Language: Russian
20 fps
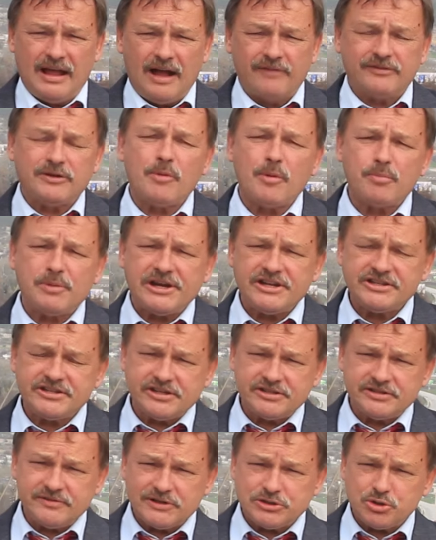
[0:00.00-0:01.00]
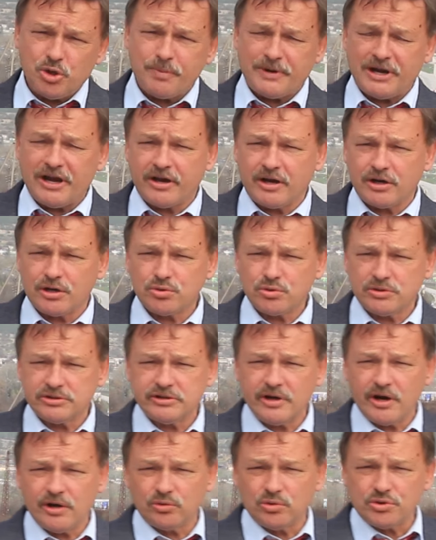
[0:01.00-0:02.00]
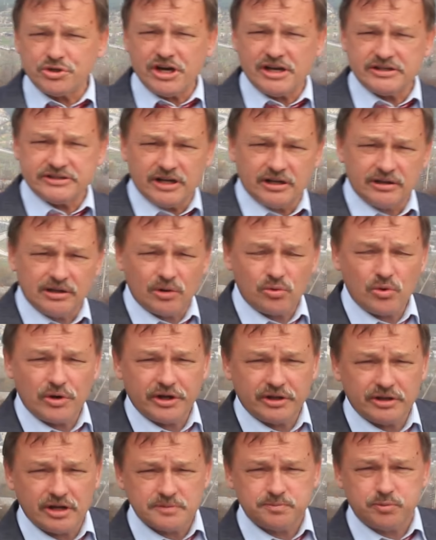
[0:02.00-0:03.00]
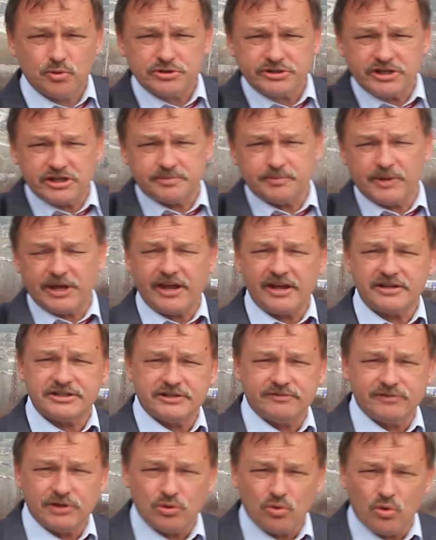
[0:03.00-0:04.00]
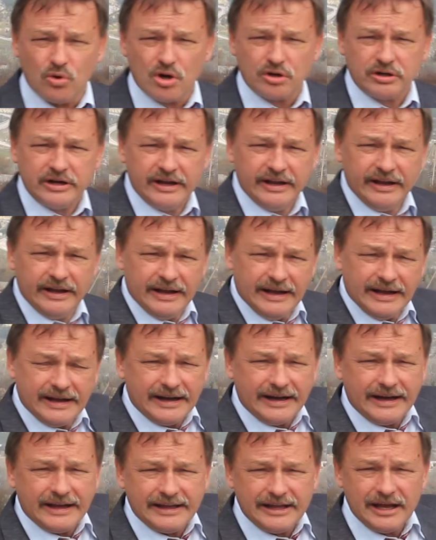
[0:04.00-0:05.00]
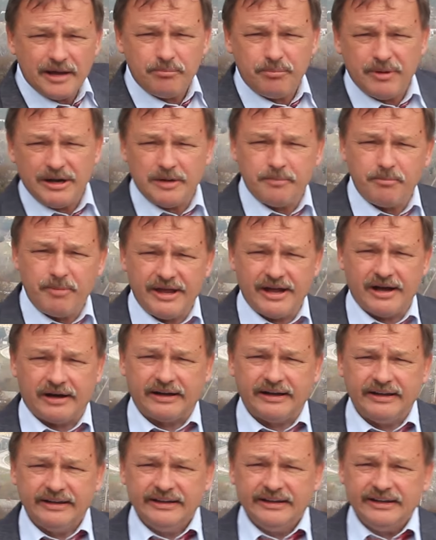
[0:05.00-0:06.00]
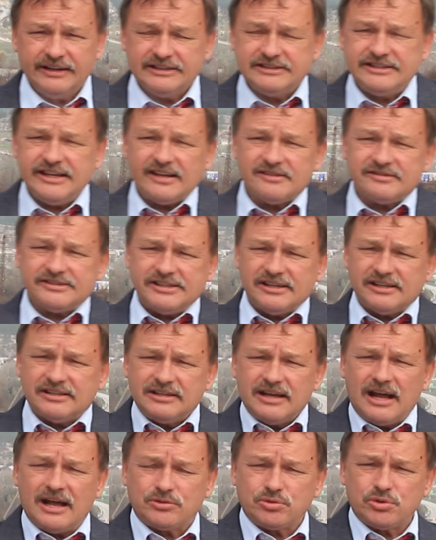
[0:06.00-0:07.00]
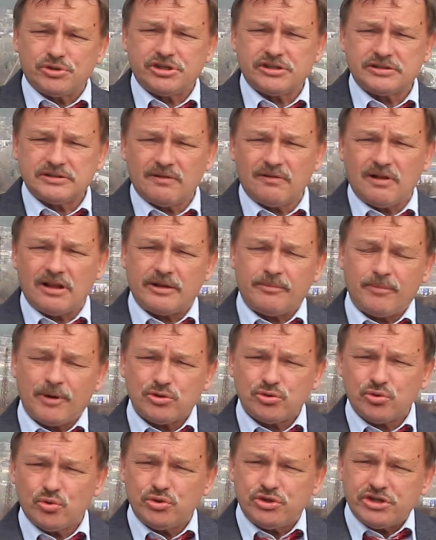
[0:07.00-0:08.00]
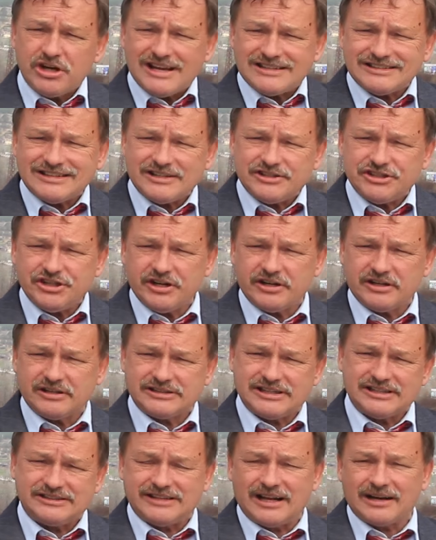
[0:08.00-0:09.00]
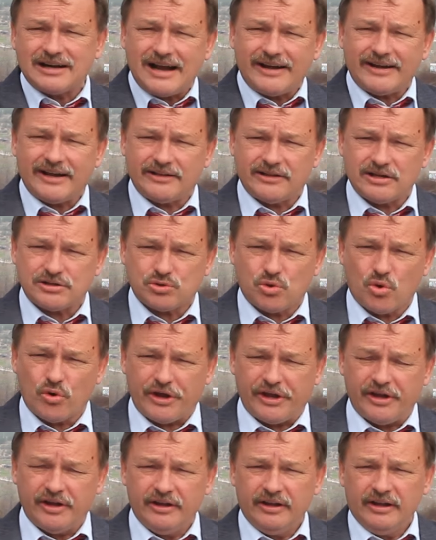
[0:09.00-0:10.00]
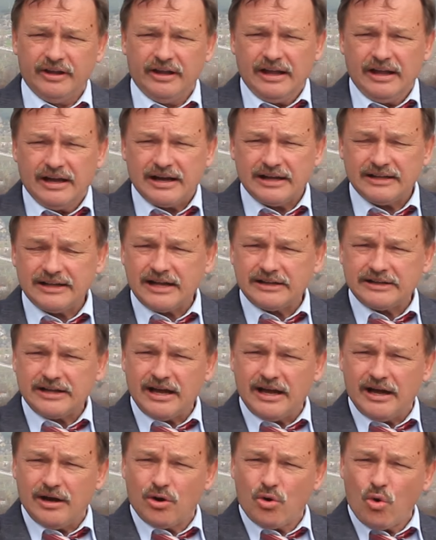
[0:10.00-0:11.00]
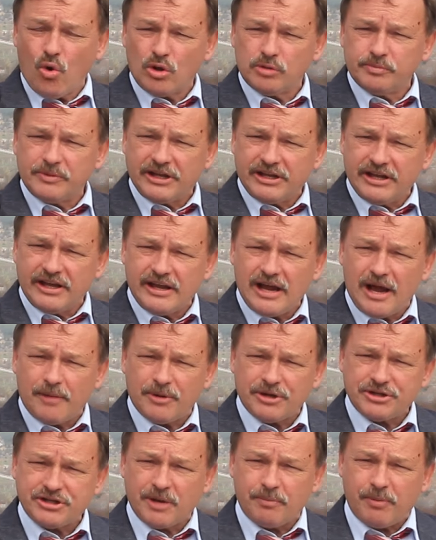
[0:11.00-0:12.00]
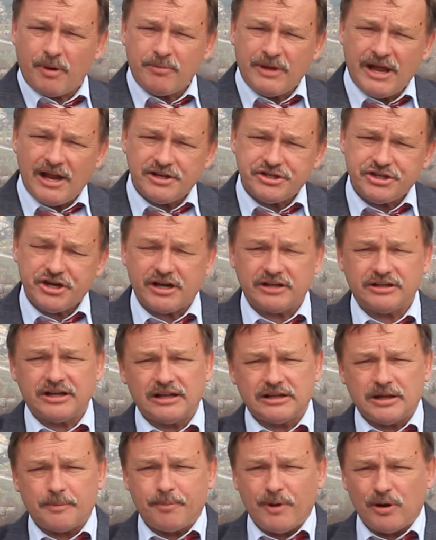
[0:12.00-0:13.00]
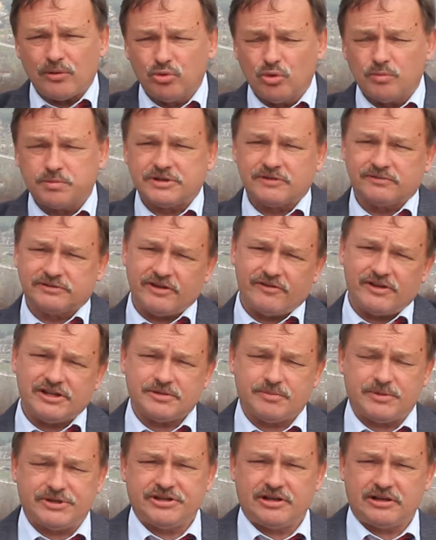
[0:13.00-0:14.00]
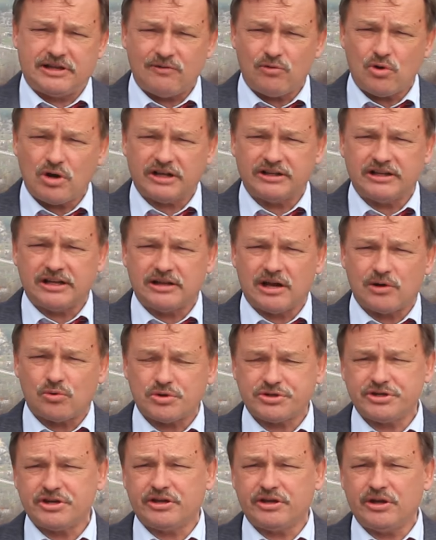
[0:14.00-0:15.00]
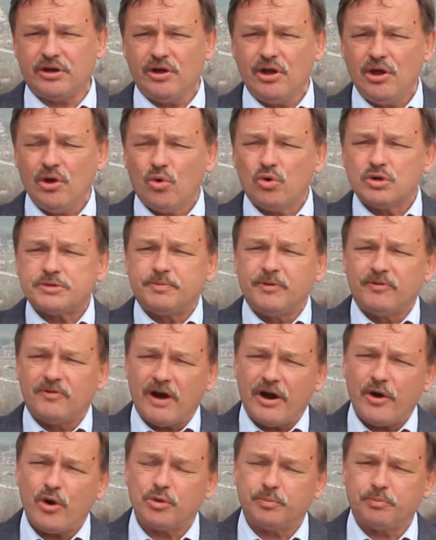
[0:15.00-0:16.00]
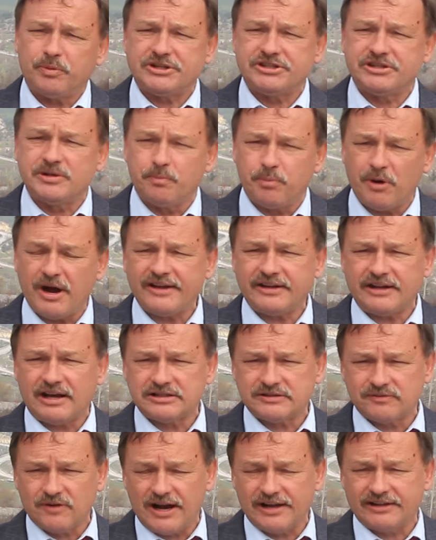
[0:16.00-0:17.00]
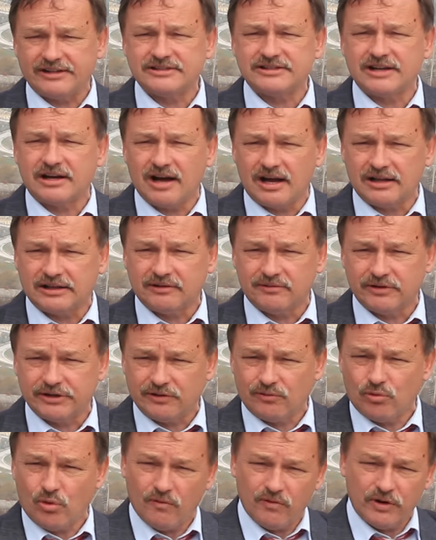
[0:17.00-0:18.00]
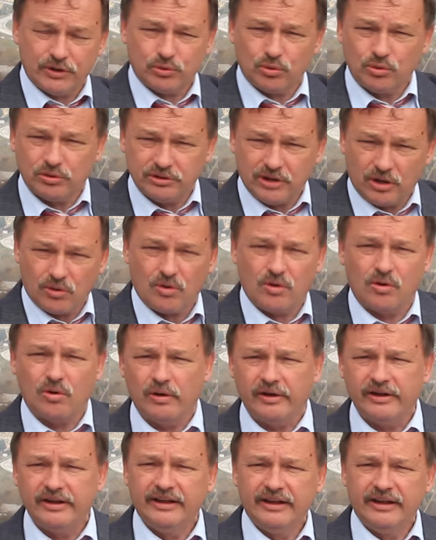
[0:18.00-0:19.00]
Автомобилисты Севастополя хорошо знают участок дороги на спуске с Микензевых гор к реке Бельбек. Здесь всегда существовал небольшой участочек со стиральной доской. Когда-то холмики, ямочки помельче, когда-то поглубже, в зависимости от того, когда дорожники успевают подсыпать асфальт и закатывать его в эту дорогу.